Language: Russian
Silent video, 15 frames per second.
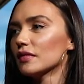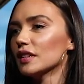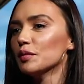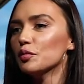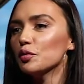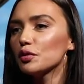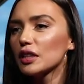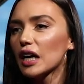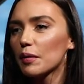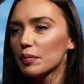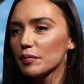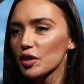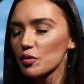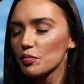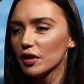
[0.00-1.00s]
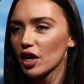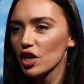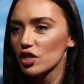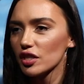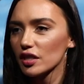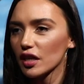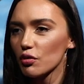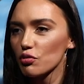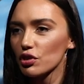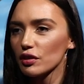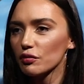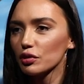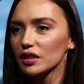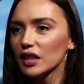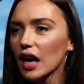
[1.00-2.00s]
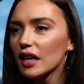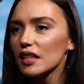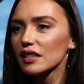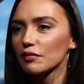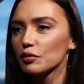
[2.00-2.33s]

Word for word: ему и так, понимаешь, мне кажется, я уже его так,